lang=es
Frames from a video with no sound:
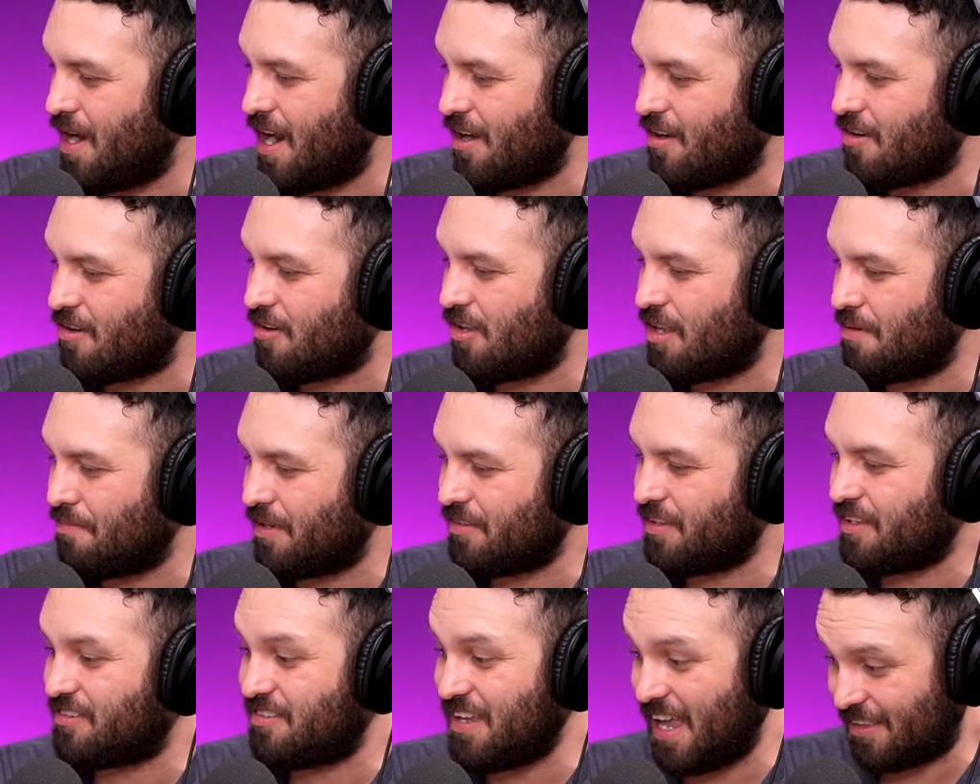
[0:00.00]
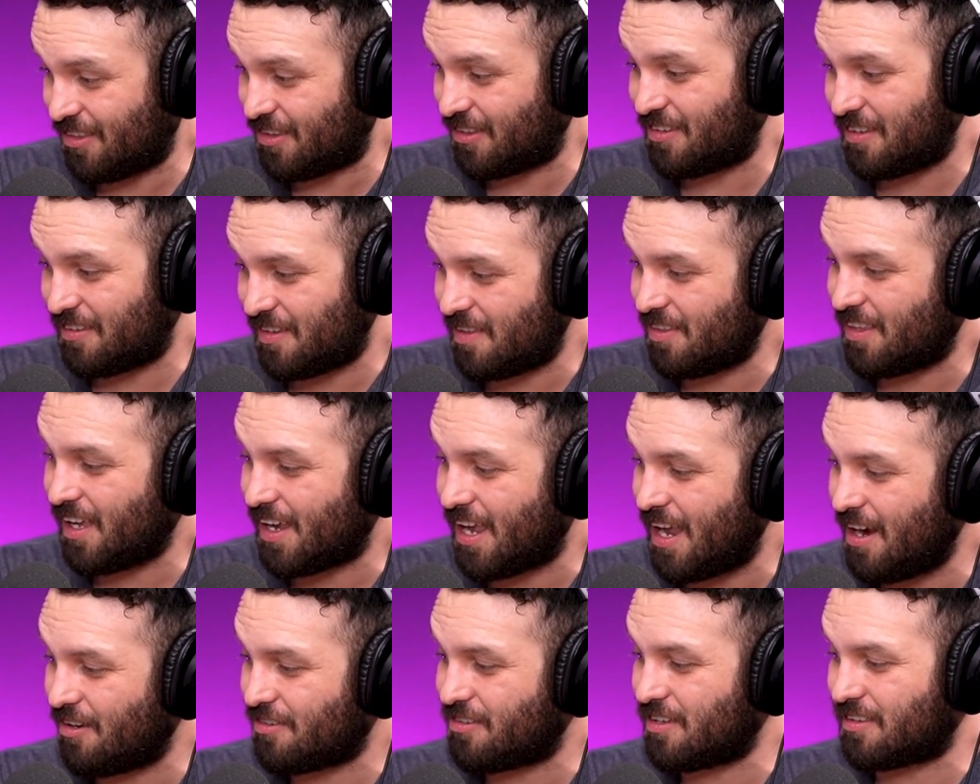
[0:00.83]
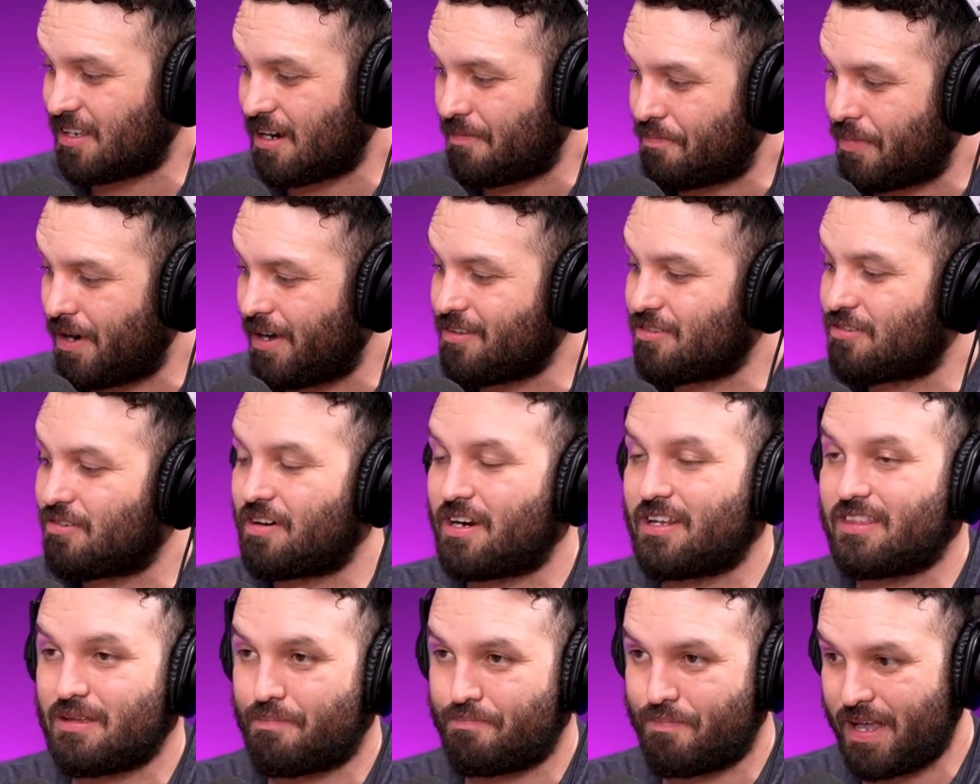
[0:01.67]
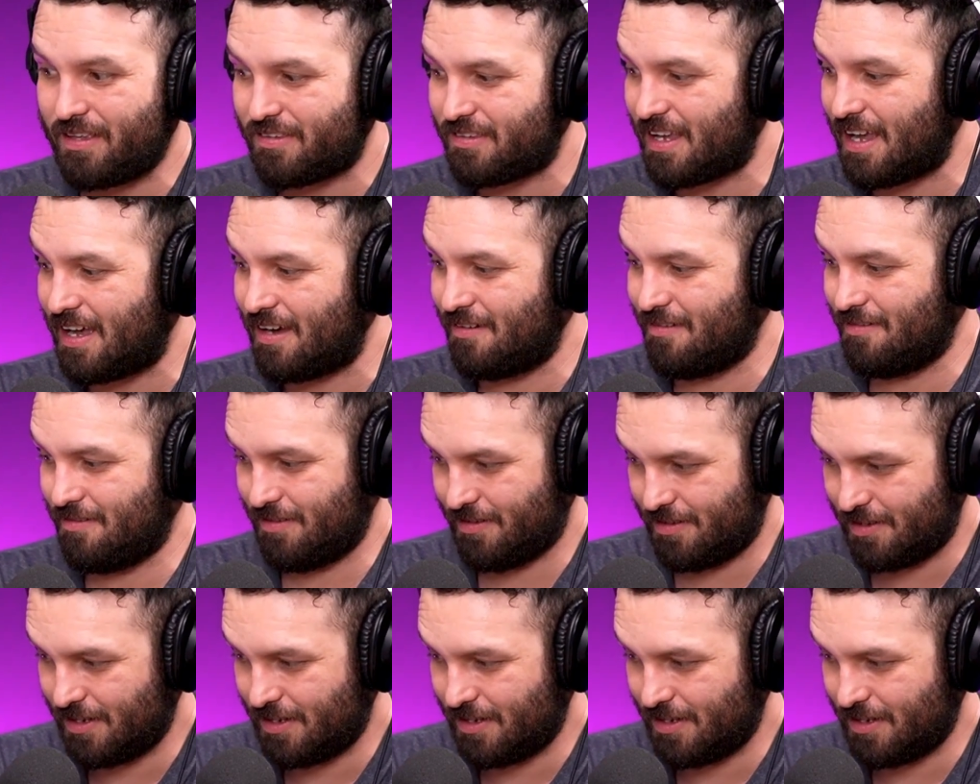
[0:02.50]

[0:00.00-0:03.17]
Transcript: blanco de más de 160 kilos atrapado en su red de pesca, güey.